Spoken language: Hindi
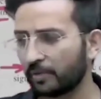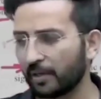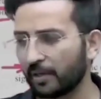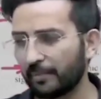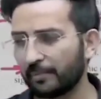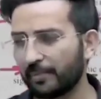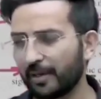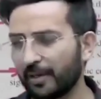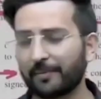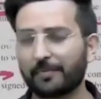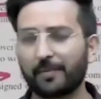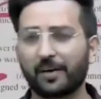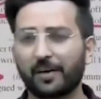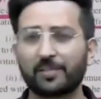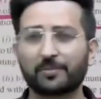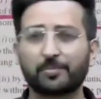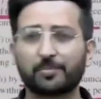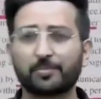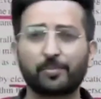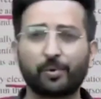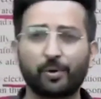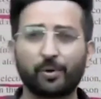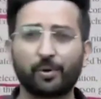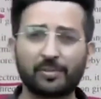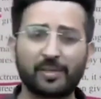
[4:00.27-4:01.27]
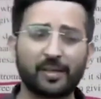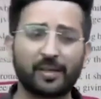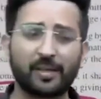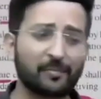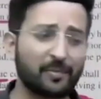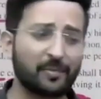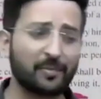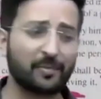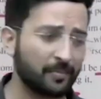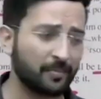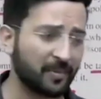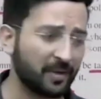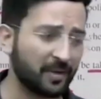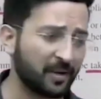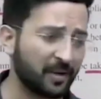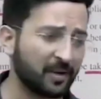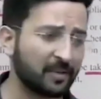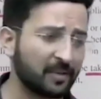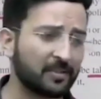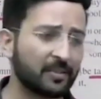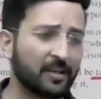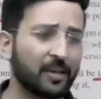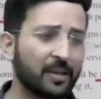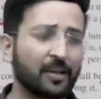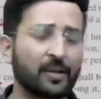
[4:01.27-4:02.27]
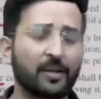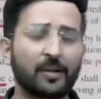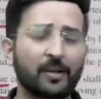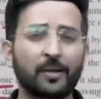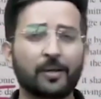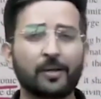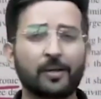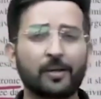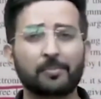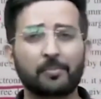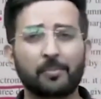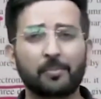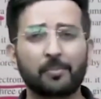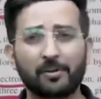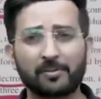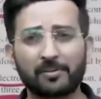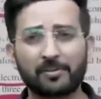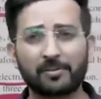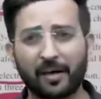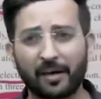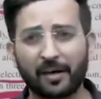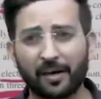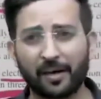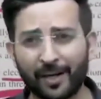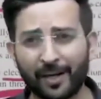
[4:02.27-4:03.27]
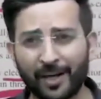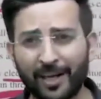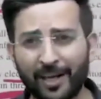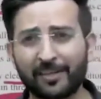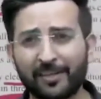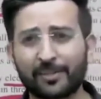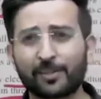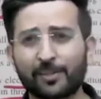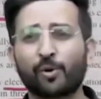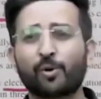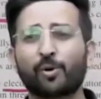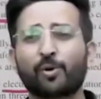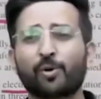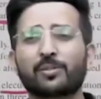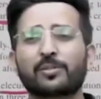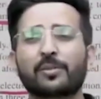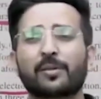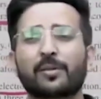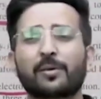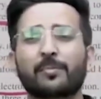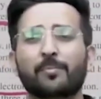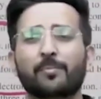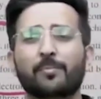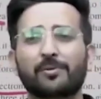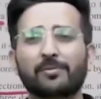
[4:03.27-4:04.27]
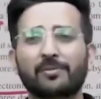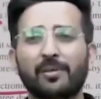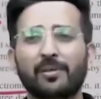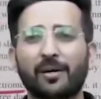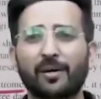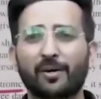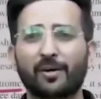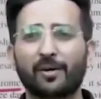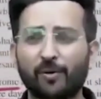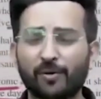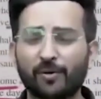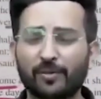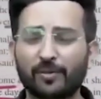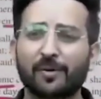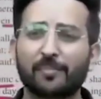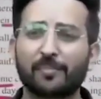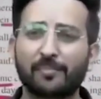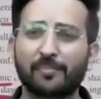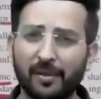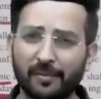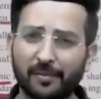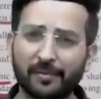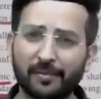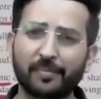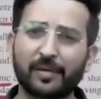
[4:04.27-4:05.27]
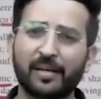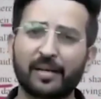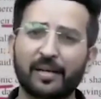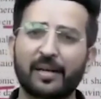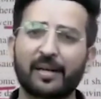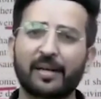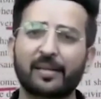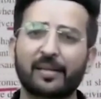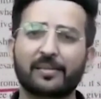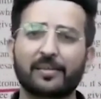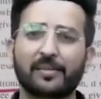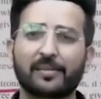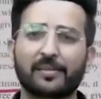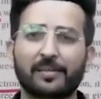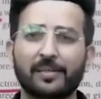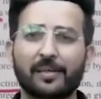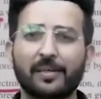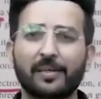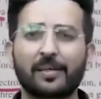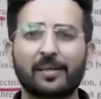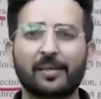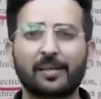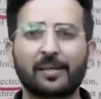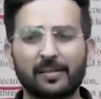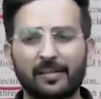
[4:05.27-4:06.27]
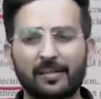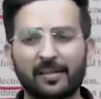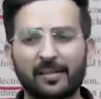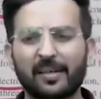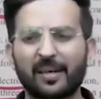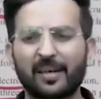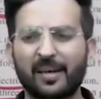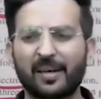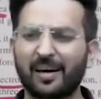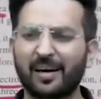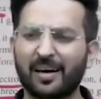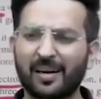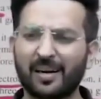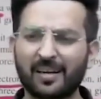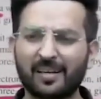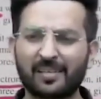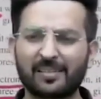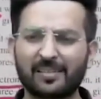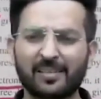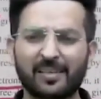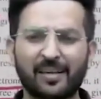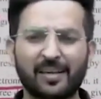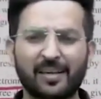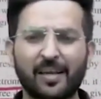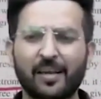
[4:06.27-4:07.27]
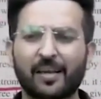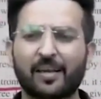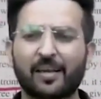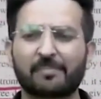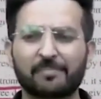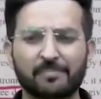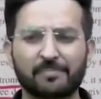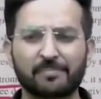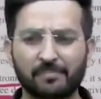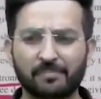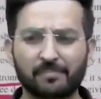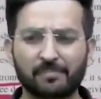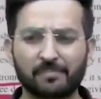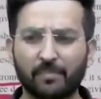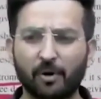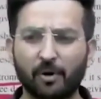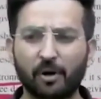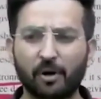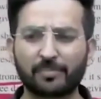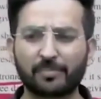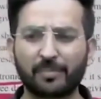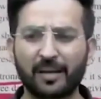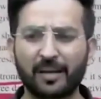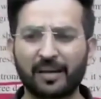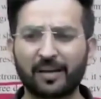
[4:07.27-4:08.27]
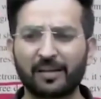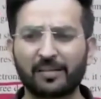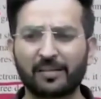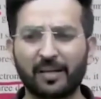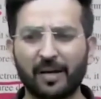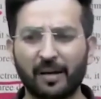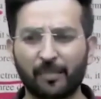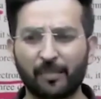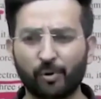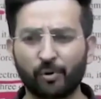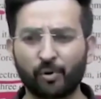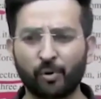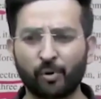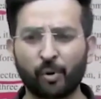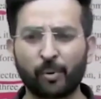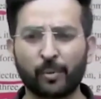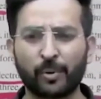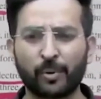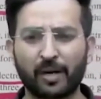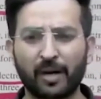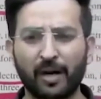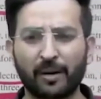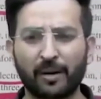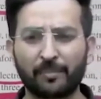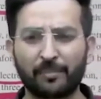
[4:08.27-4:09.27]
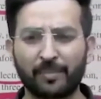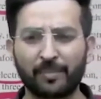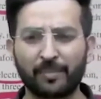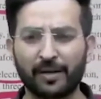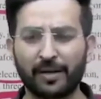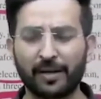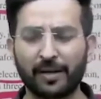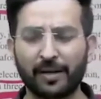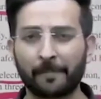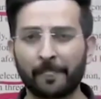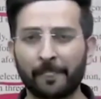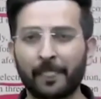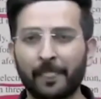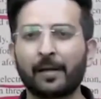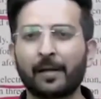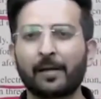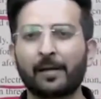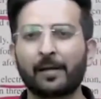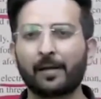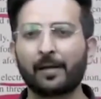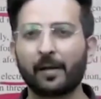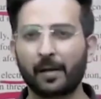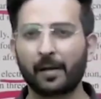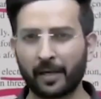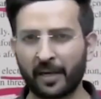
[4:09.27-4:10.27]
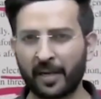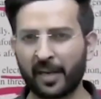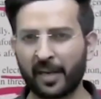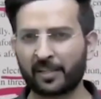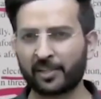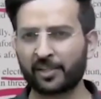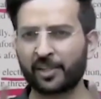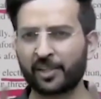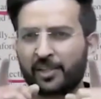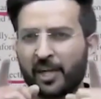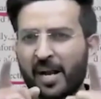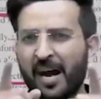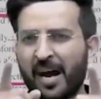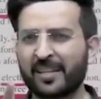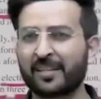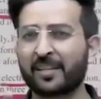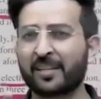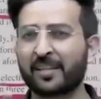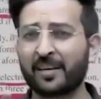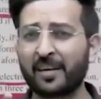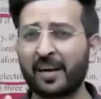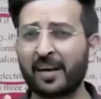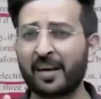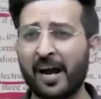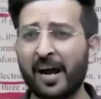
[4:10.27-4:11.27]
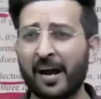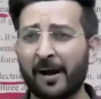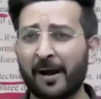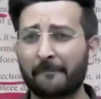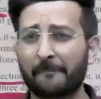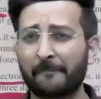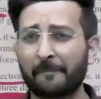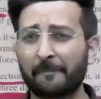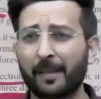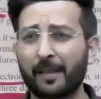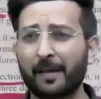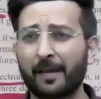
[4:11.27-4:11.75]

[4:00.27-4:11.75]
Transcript: क्योंकि मेरे पास भी बहुत सारे मेरे बेरेक्ट्स हैं बहुत सारे केस नोट्स हैं बहुत सारे नोट्स हमने भी बनाए थे ठीक है हर किसी के लिए बहुत मेहनत है आप लोगों को भी काम मिल गया लेकिन एक चीज़ याद रखना